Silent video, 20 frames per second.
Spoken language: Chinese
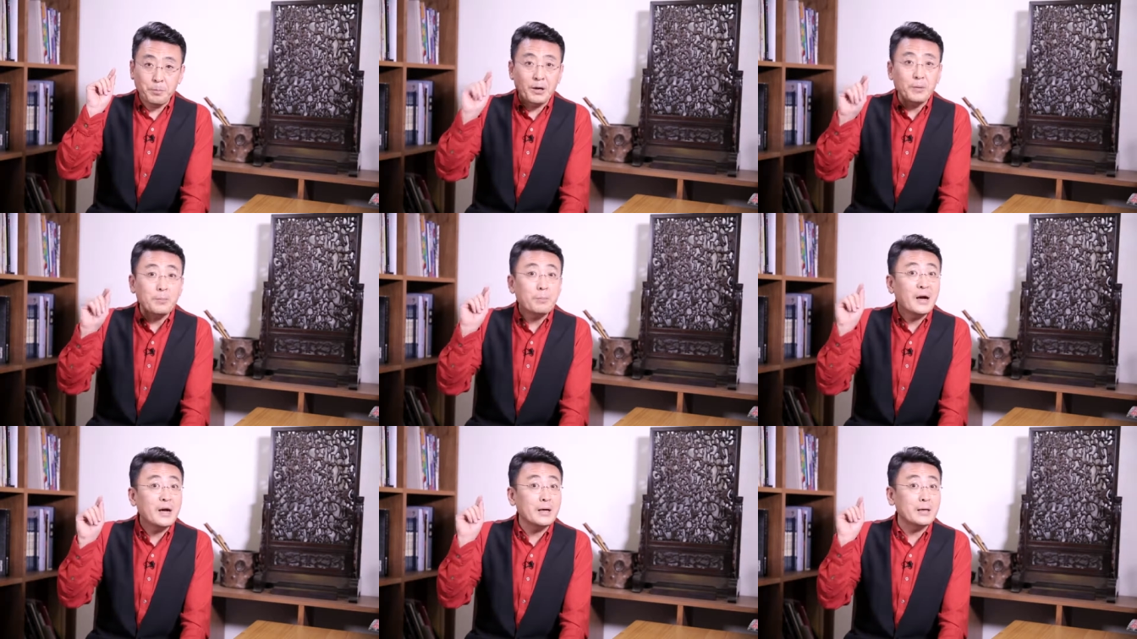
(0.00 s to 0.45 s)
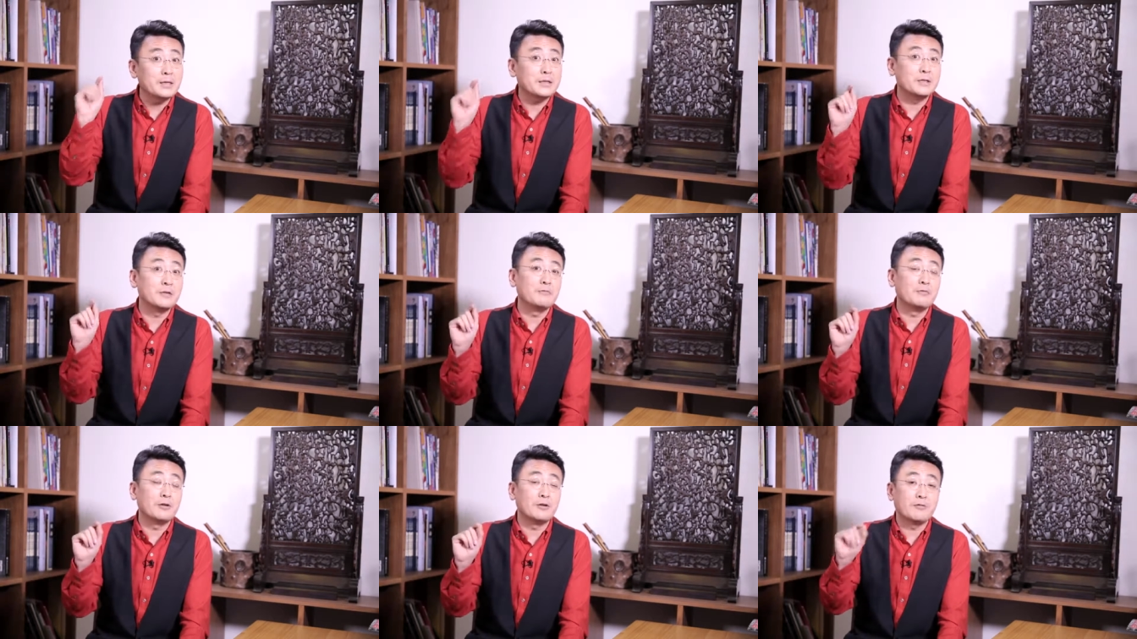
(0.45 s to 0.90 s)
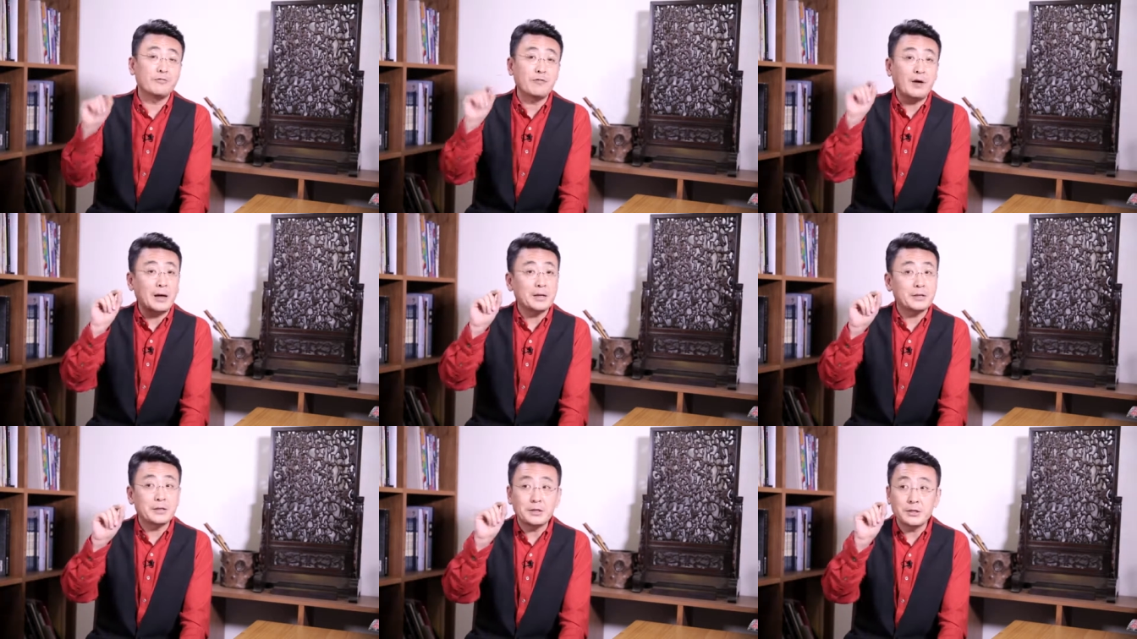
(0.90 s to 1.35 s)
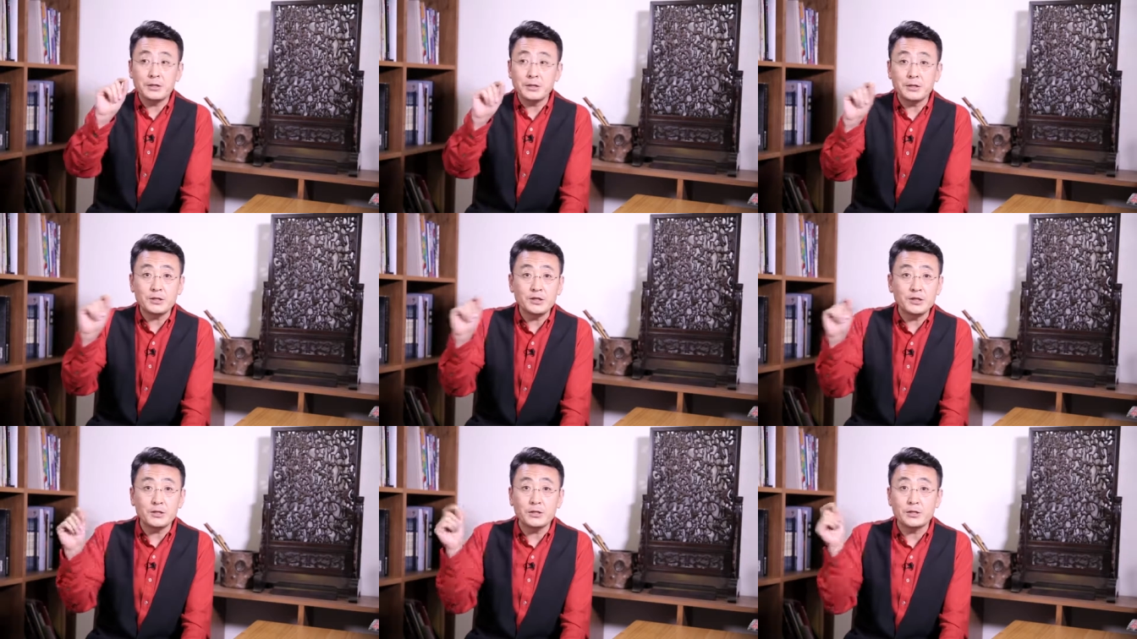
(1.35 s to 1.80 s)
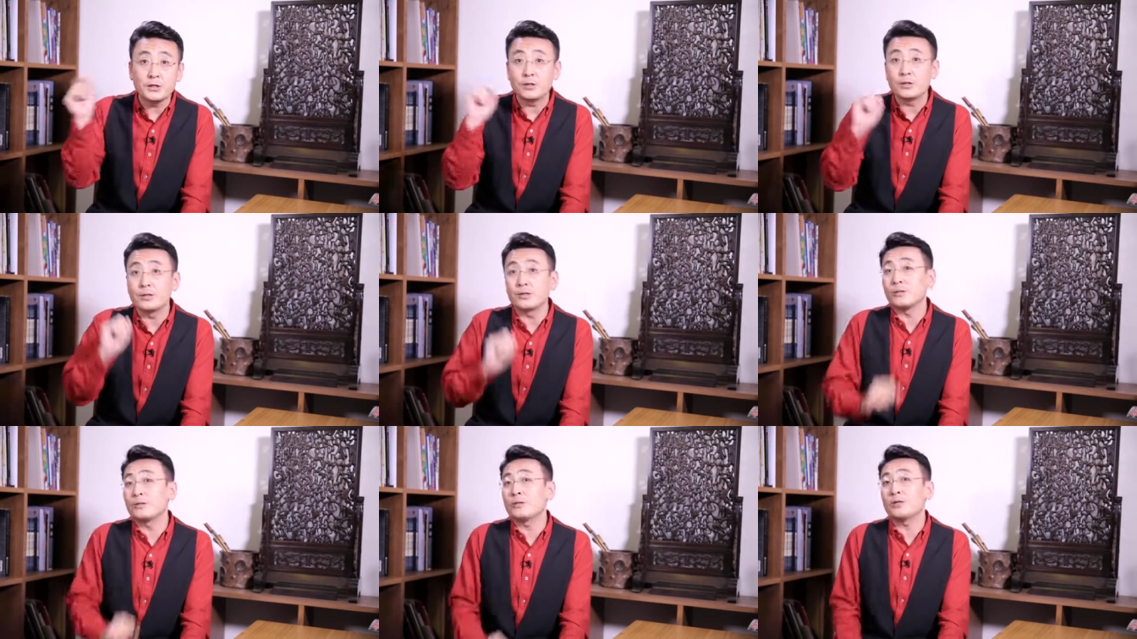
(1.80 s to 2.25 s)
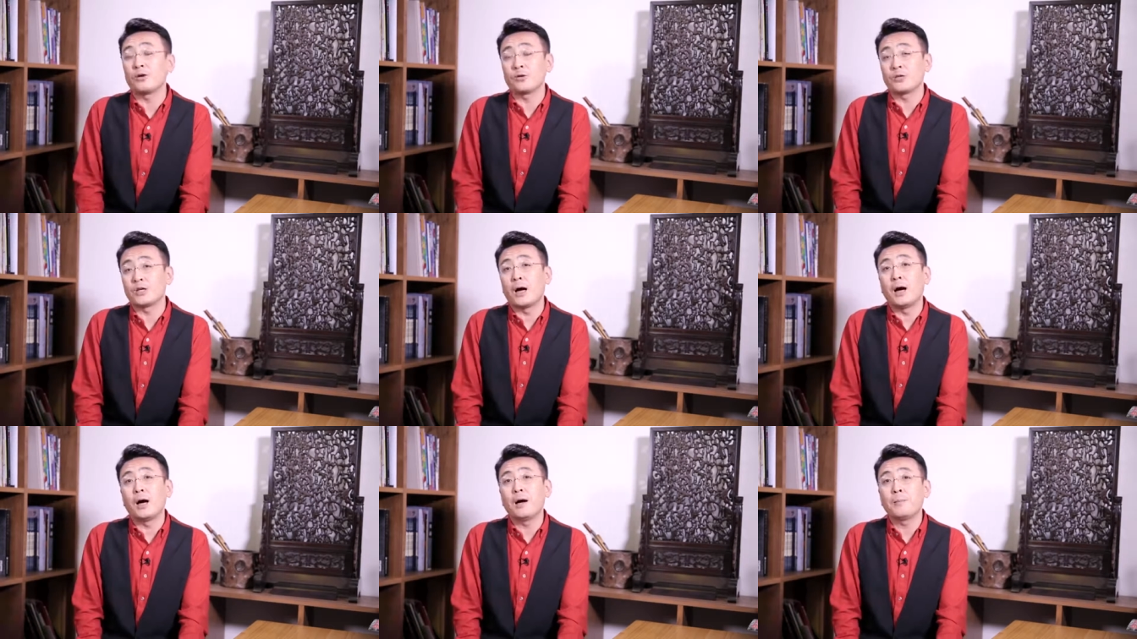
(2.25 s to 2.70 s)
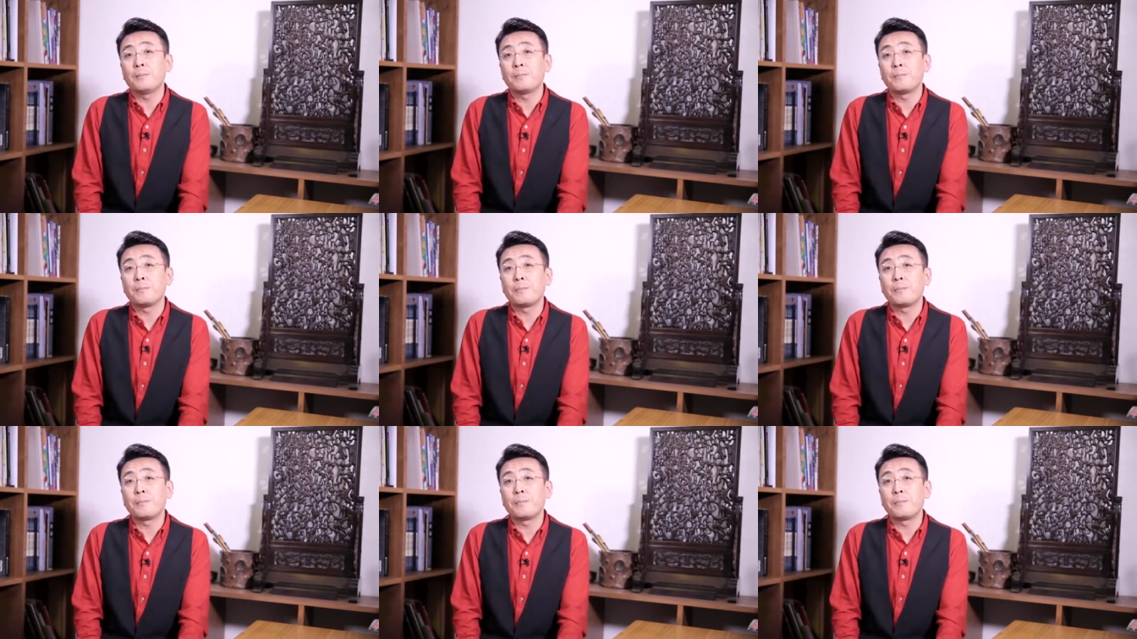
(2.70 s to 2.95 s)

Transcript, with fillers: 澎湃新闻发的一个记者调查，